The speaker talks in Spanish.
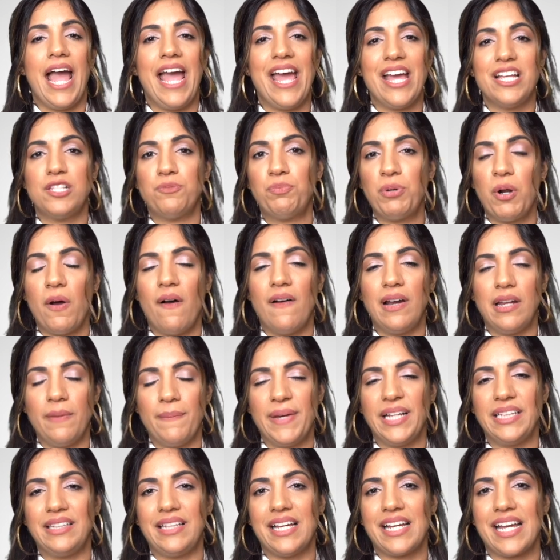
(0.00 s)
es
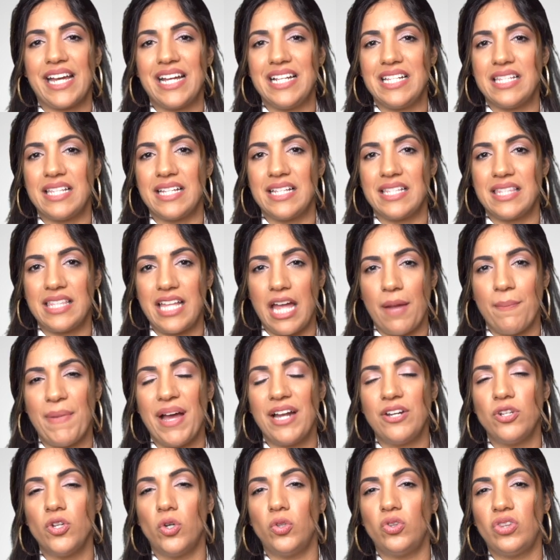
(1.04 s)
probablemente que el
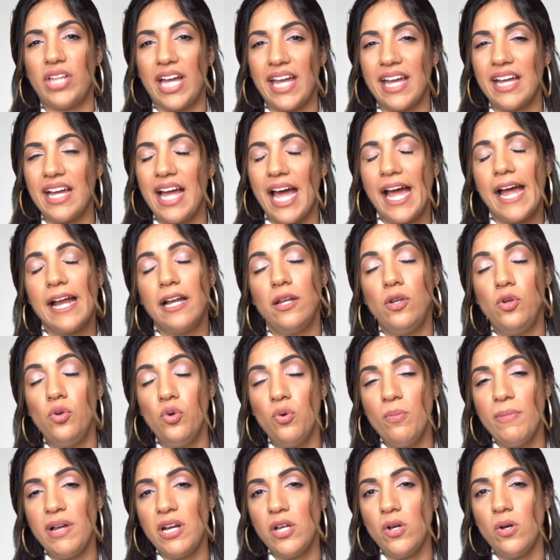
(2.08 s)
sistema no tenga el
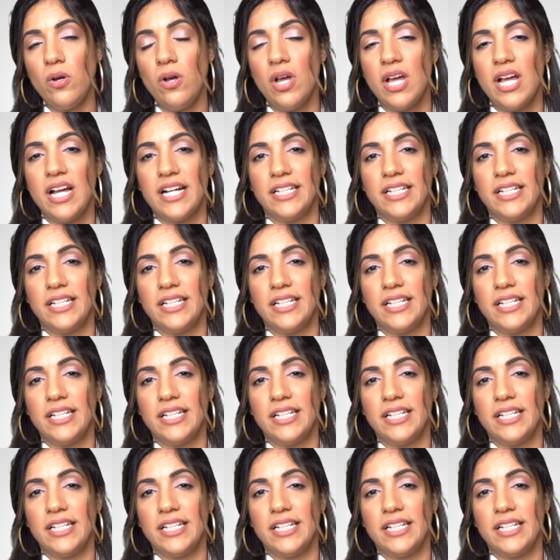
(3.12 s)
número